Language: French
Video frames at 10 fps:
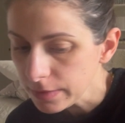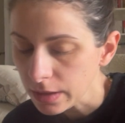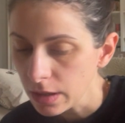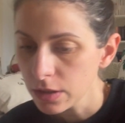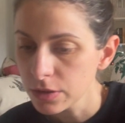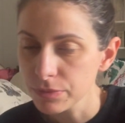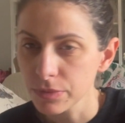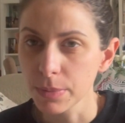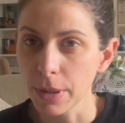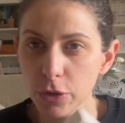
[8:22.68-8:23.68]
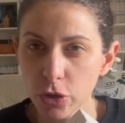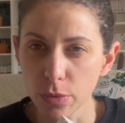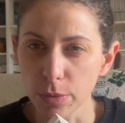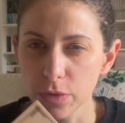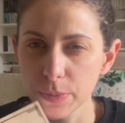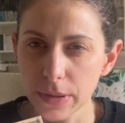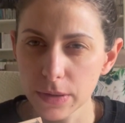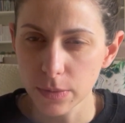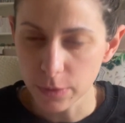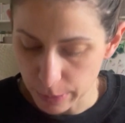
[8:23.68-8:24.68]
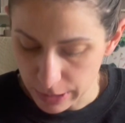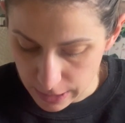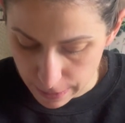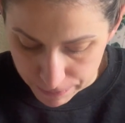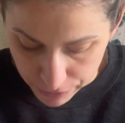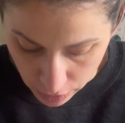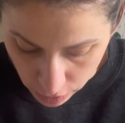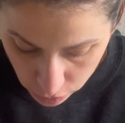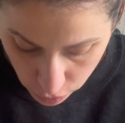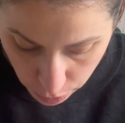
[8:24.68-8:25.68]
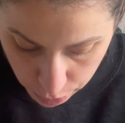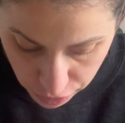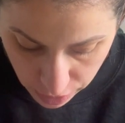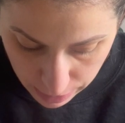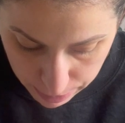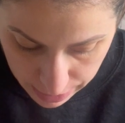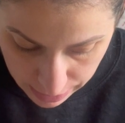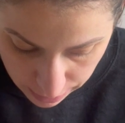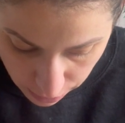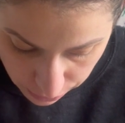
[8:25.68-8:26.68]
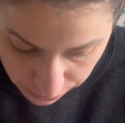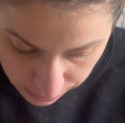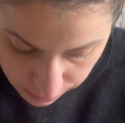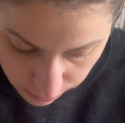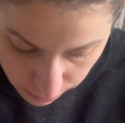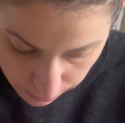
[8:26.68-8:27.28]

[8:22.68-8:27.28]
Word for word: par quoi je commence je commence par ça. Donc pour rappel, en fait,